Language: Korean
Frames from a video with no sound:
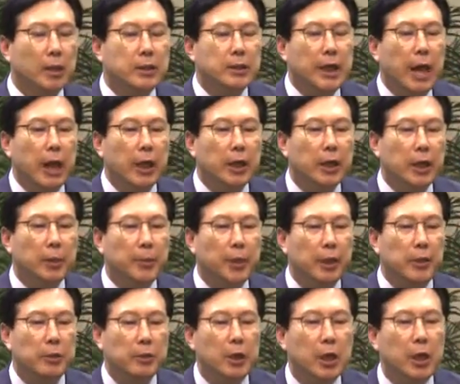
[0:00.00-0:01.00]
자,
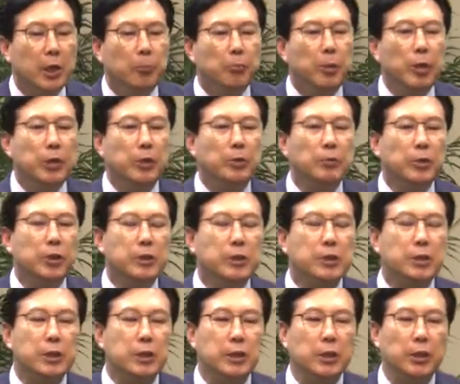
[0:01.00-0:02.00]
그러면 믿음을
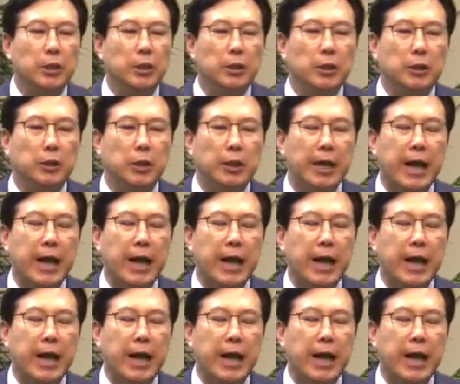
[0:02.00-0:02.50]
쓰시는 그